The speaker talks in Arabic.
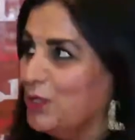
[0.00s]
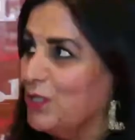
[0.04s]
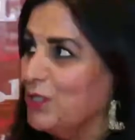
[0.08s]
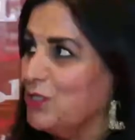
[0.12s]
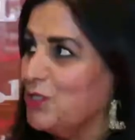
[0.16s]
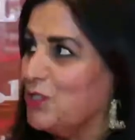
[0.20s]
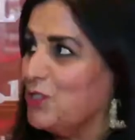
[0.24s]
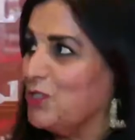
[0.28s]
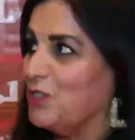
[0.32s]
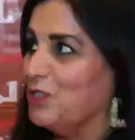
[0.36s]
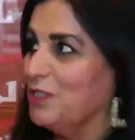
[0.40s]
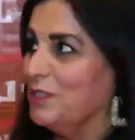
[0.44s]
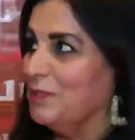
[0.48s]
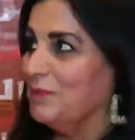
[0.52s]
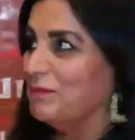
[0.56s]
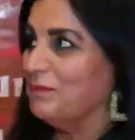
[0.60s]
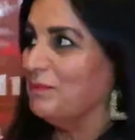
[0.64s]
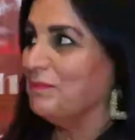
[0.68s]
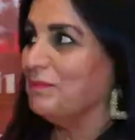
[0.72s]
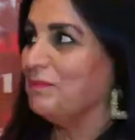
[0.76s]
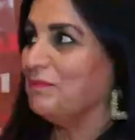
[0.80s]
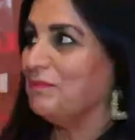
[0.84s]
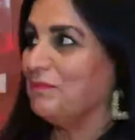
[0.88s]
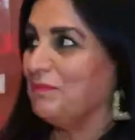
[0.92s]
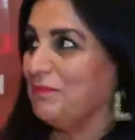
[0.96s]
انت قلتي في
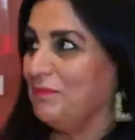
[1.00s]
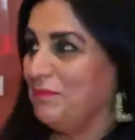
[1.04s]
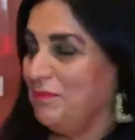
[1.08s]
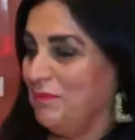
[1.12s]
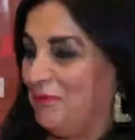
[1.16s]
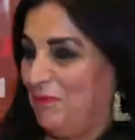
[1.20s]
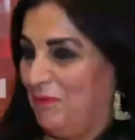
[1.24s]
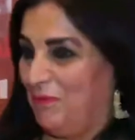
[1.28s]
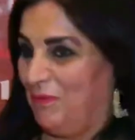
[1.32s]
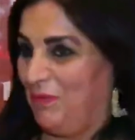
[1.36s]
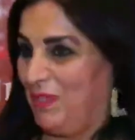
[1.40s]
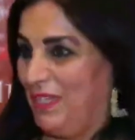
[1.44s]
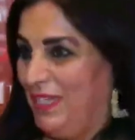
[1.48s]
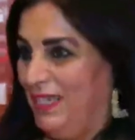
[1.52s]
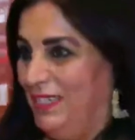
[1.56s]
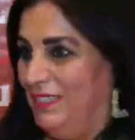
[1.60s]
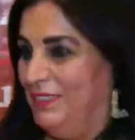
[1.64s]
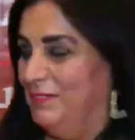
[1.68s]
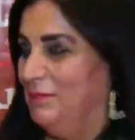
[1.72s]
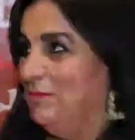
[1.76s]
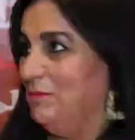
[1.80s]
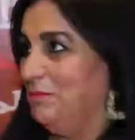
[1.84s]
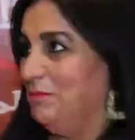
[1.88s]
الندوه ان حصل